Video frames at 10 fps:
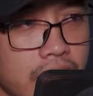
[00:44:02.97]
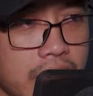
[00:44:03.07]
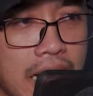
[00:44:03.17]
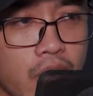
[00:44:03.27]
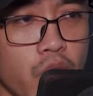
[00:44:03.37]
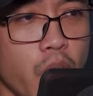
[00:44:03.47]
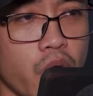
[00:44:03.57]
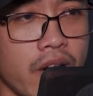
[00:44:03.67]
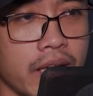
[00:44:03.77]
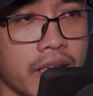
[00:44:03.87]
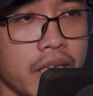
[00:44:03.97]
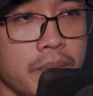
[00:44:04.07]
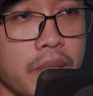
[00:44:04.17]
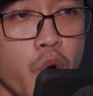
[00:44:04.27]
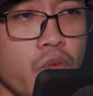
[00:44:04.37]
Làm sao lại phải dùng
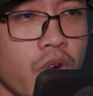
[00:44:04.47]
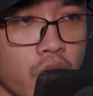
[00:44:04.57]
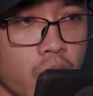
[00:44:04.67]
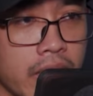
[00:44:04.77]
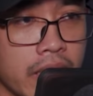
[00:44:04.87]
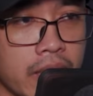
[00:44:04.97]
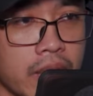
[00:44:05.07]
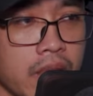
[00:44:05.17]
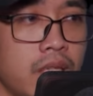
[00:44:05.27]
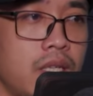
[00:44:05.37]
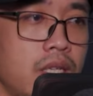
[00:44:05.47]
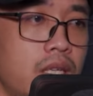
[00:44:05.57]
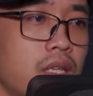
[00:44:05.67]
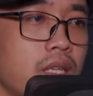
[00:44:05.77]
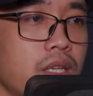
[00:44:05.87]
pháp bảo đối kháng với Phiên Thiên Ấn
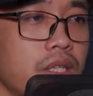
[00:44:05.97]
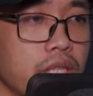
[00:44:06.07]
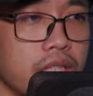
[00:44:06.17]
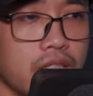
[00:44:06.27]
của ta hả chứ?"